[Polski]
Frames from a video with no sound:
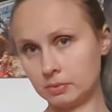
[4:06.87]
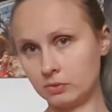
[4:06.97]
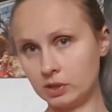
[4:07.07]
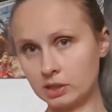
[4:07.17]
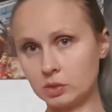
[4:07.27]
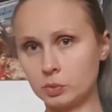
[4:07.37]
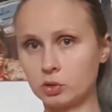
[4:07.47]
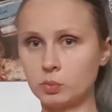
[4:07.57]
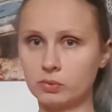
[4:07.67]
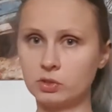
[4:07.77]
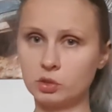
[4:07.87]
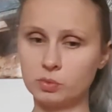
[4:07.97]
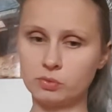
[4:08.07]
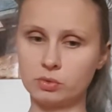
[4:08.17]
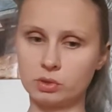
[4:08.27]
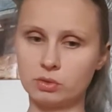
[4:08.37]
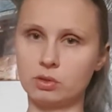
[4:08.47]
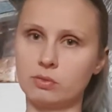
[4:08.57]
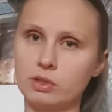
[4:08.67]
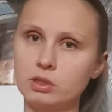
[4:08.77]
w jaki sposób powinniśmy
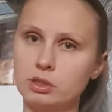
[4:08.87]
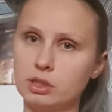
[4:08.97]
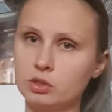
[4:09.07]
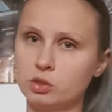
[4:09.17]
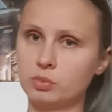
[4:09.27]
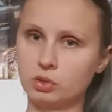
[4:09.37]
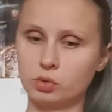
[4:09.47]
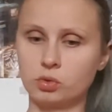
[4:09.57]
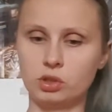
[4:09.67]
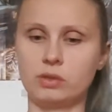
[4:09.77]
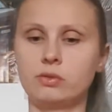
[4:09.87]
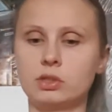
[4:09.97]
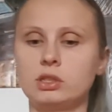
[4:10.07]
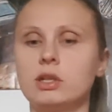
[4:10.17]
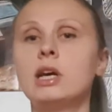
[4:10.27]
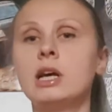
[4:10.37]
funkcjonować, tak żeby czuć się właśnie